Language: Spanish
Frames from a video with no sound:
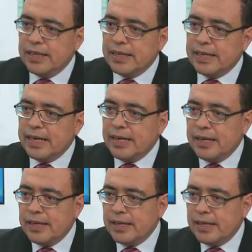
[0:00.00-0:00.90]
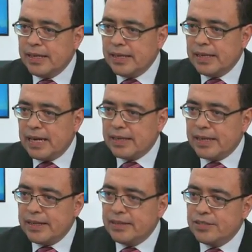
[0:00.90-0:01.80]
que eh, a
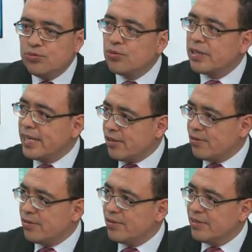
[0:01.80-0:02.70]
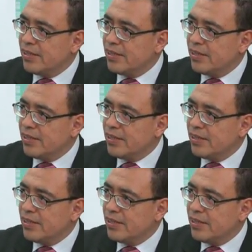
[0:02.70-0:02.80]
raíz de su récord